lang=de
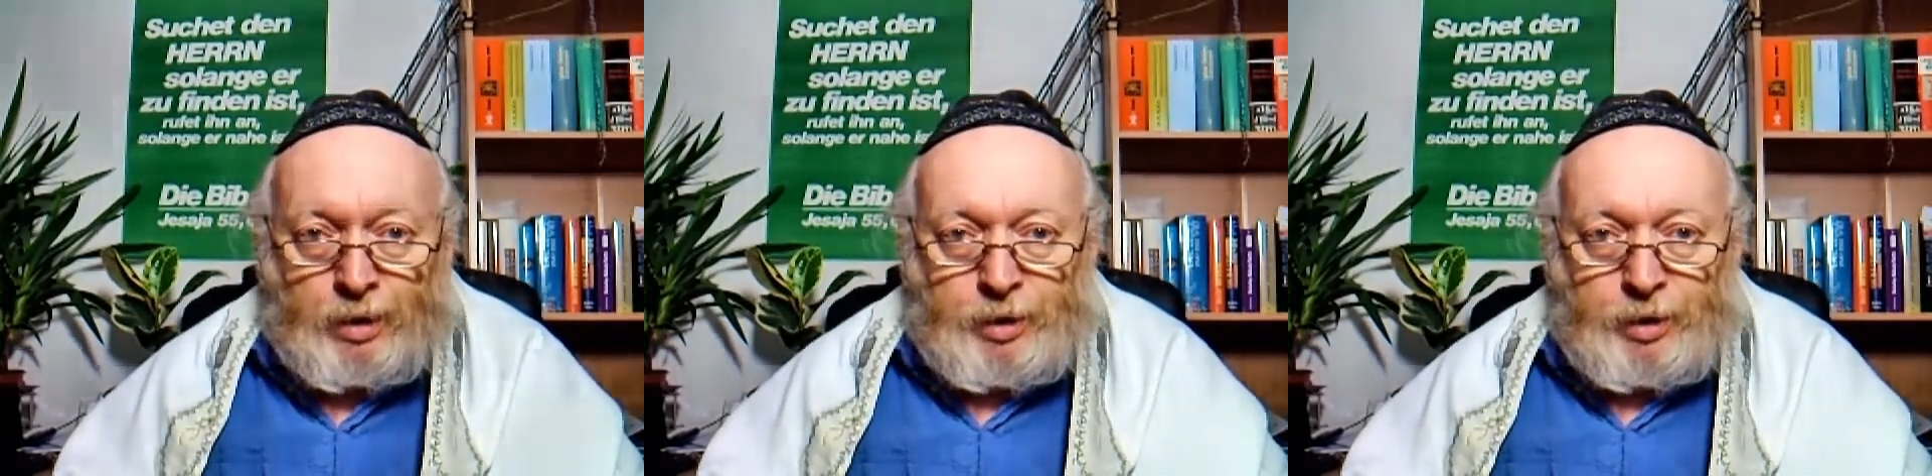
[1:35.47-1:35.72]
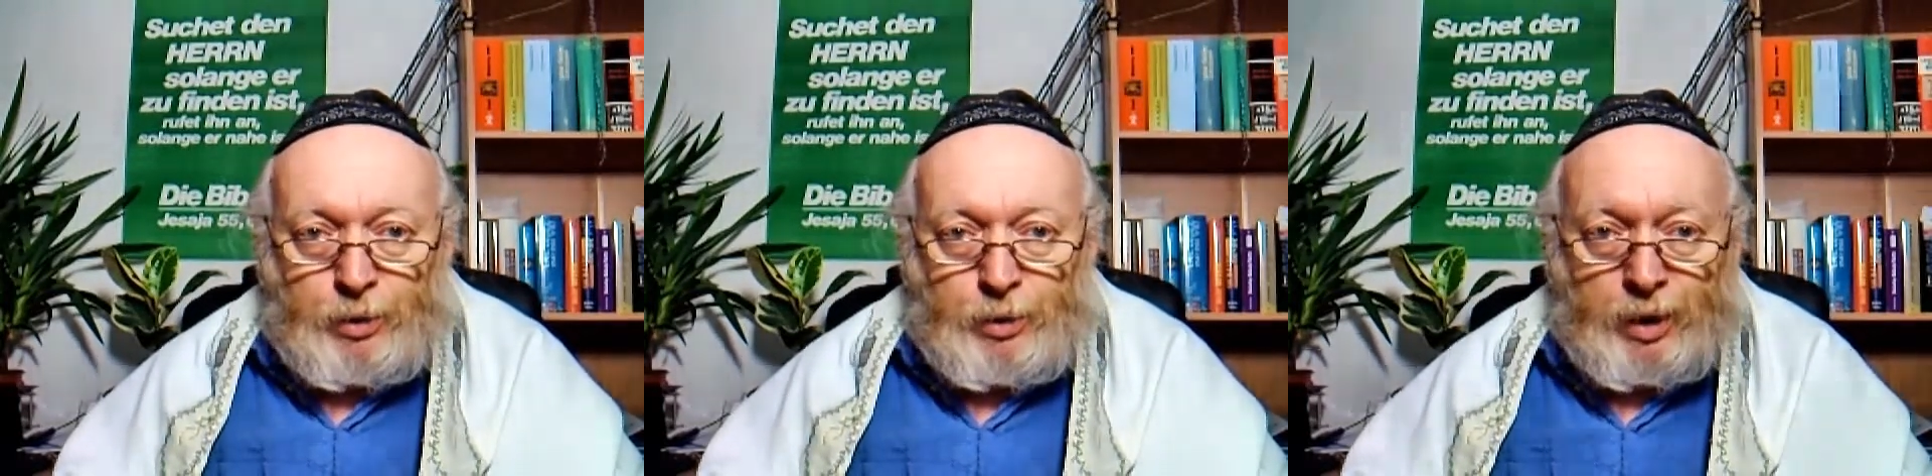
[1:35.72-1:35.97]

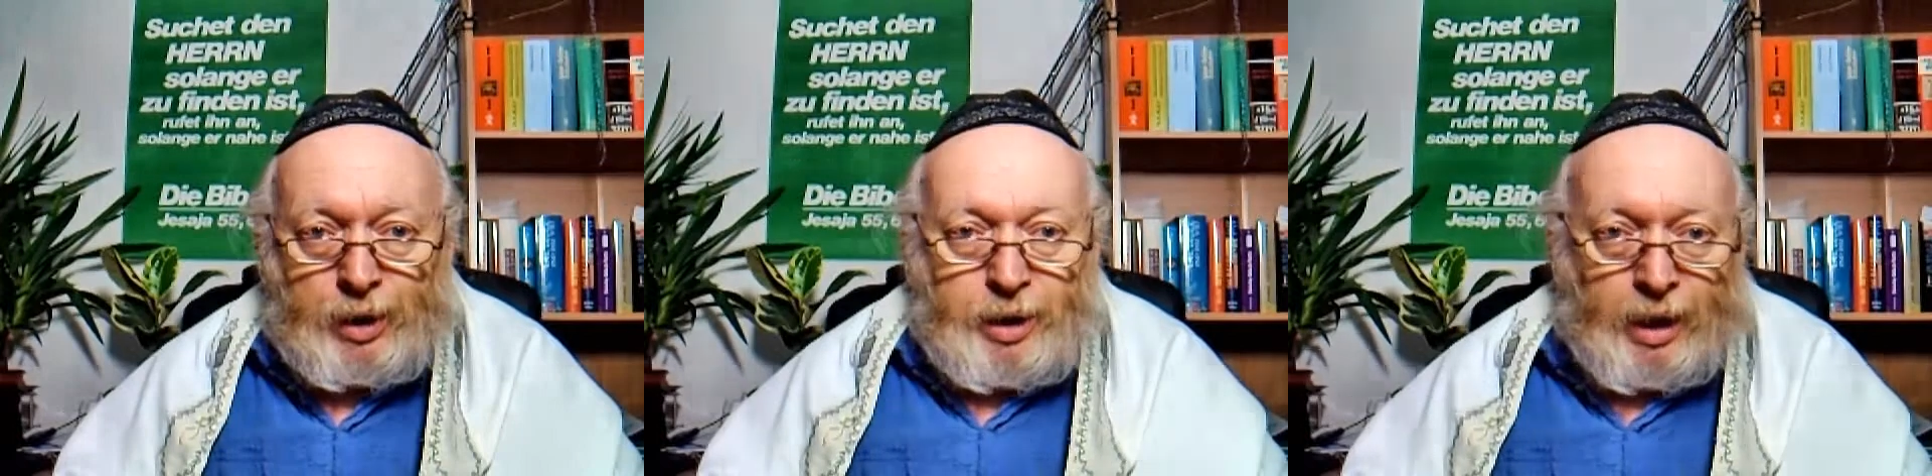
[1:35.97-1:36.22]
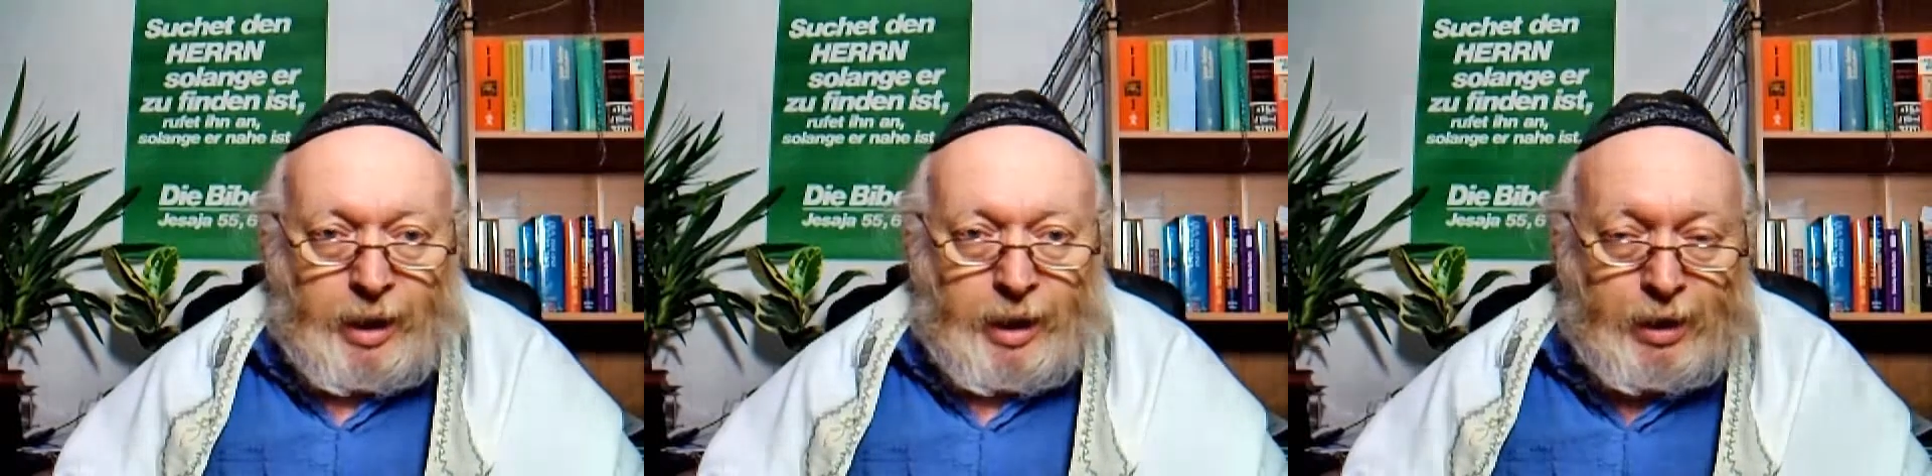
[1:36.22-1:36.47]
die tolle
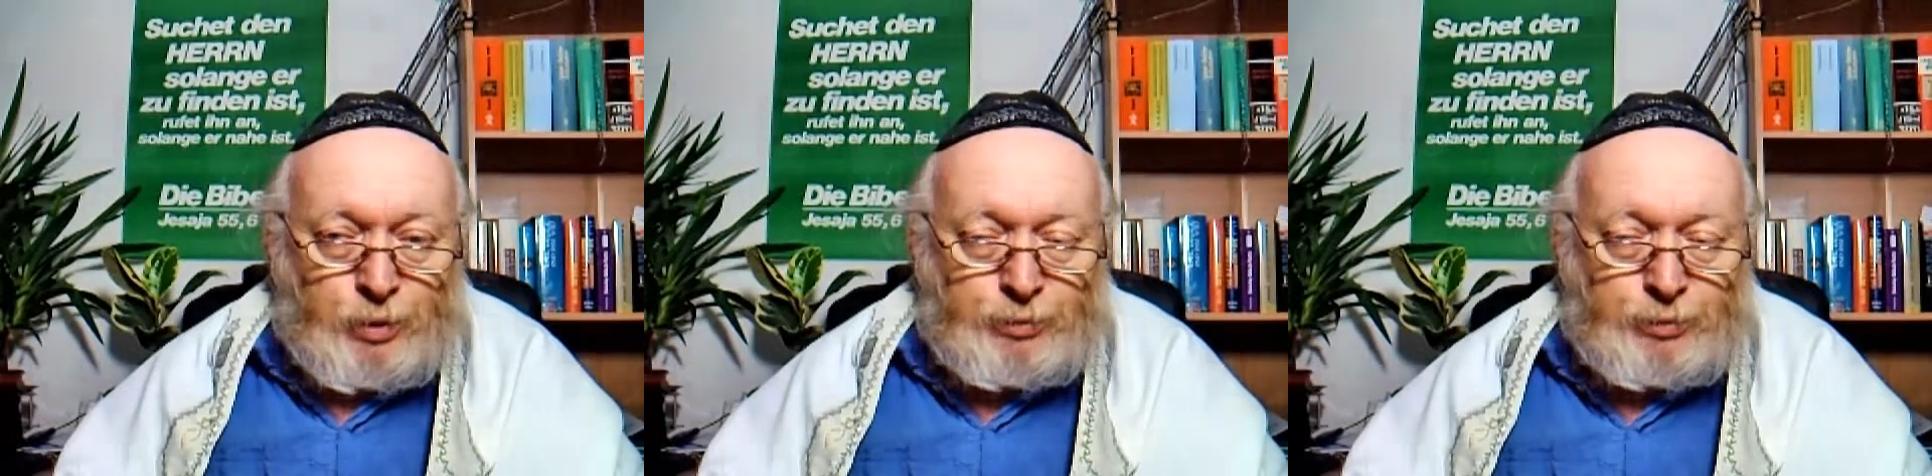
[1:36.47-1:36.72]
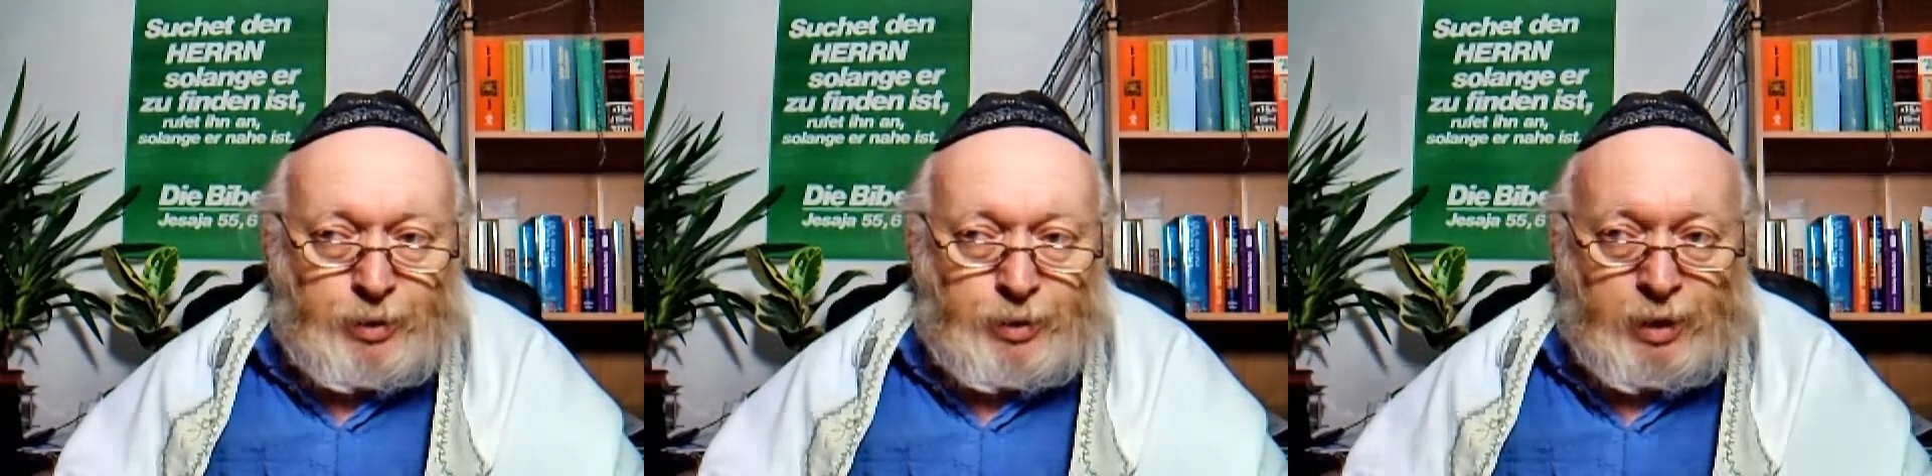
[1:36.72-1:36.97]
Kleidung
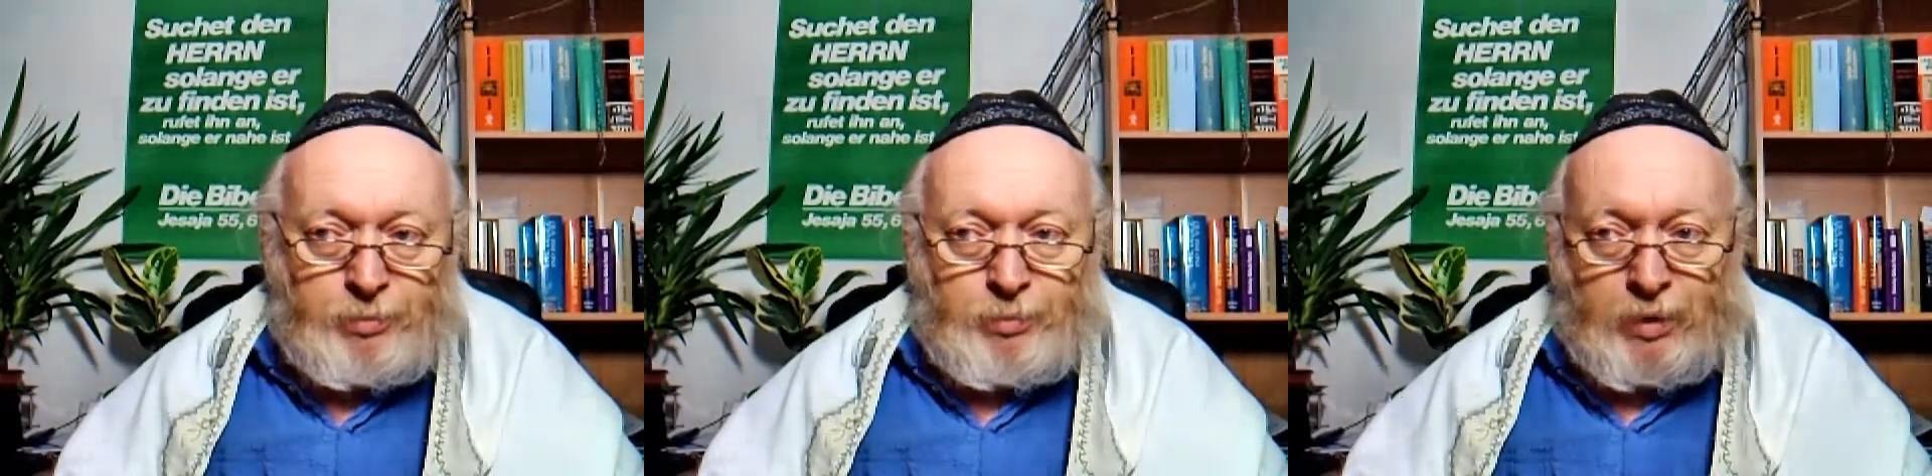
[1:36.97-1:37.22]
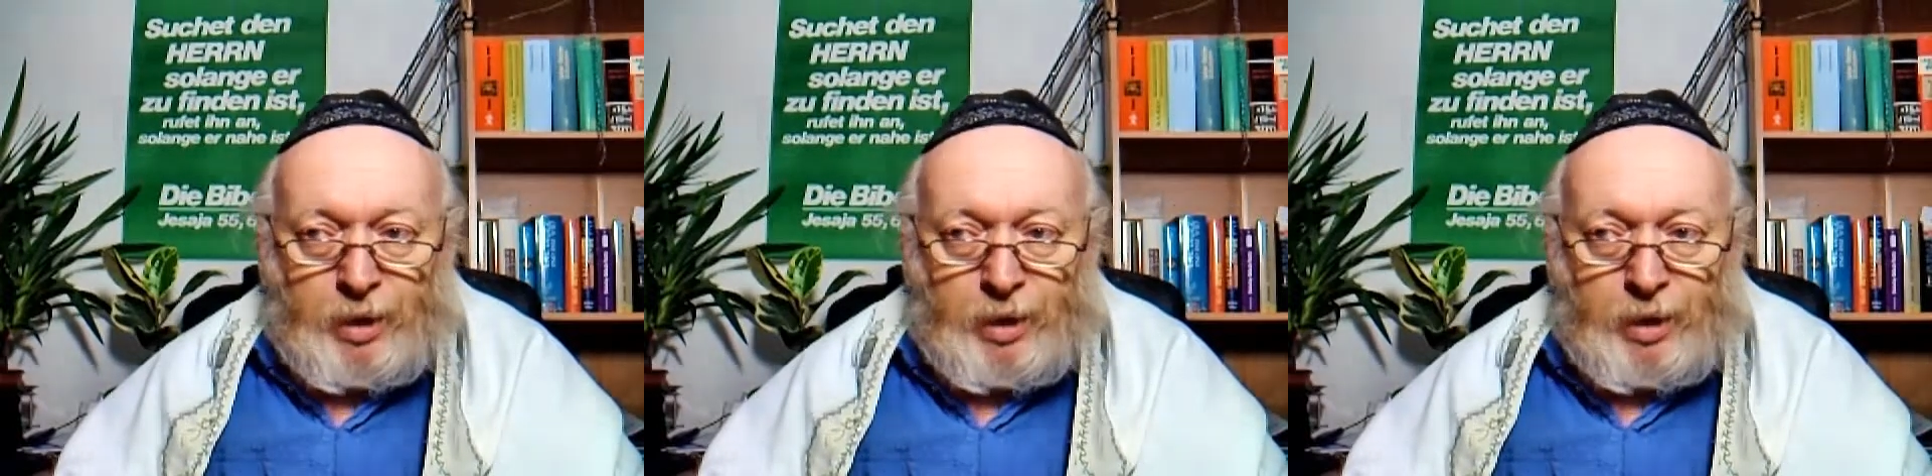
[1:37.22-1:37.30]
von dem